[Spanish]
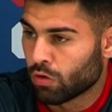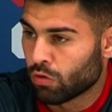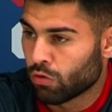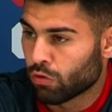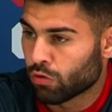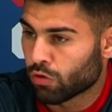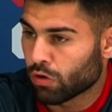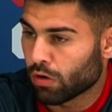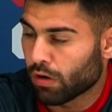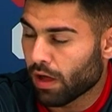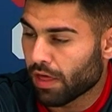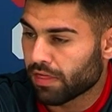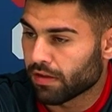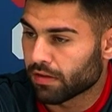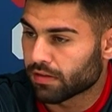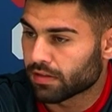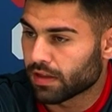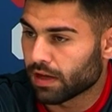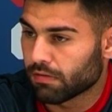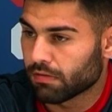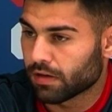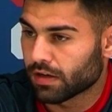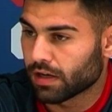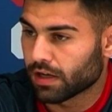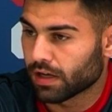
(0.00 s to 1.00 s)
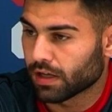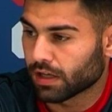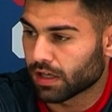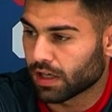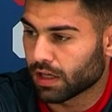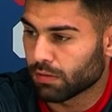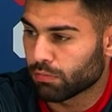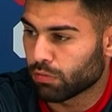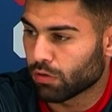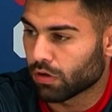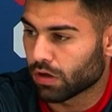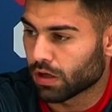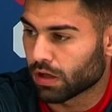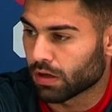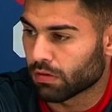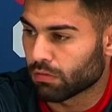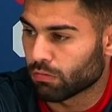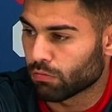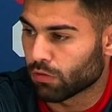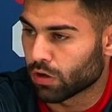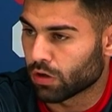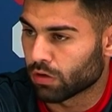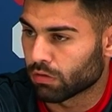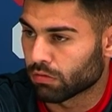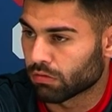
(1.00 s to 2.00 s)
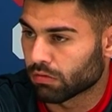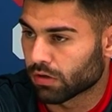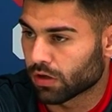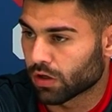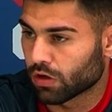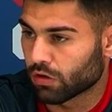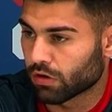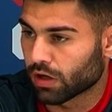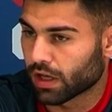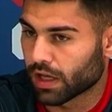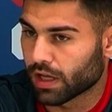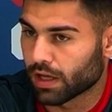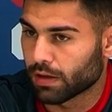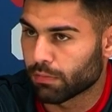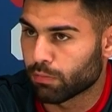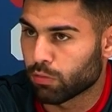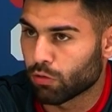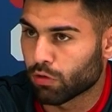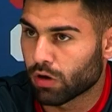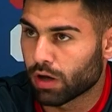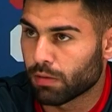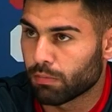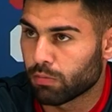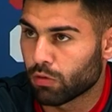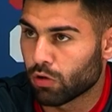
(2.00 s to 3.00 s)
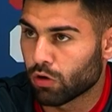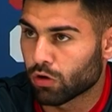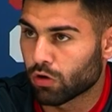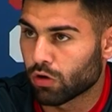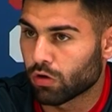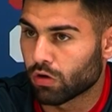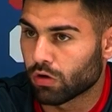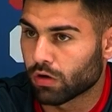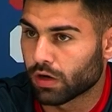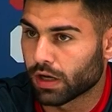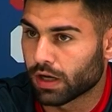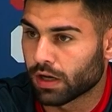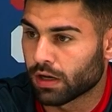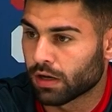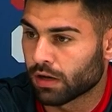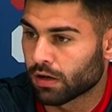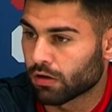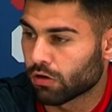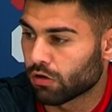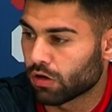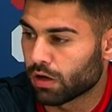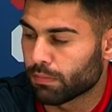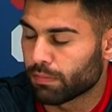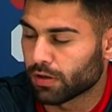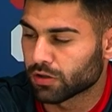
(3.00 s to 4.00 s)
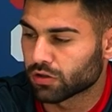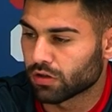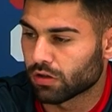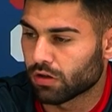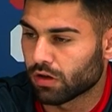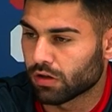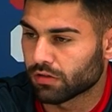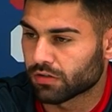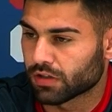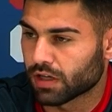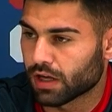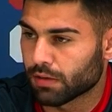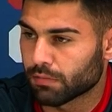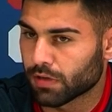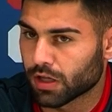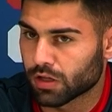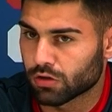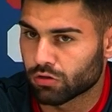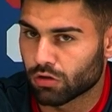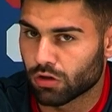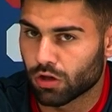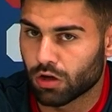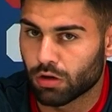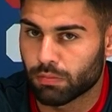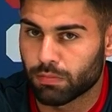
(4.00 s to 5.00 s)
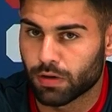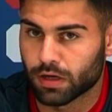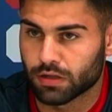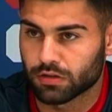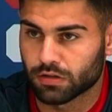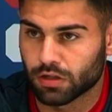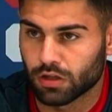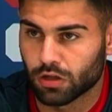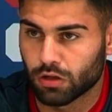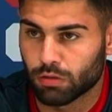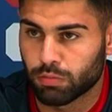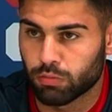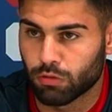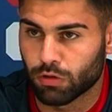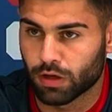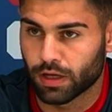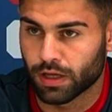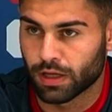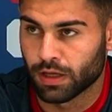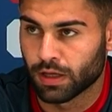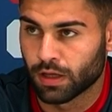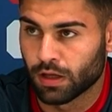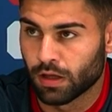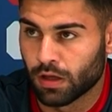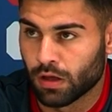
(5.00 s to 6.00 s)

un rol aceptable en el equipo y bueno, creo que poco a poco con el, con el paso del entrenamiento y de los partidos pues,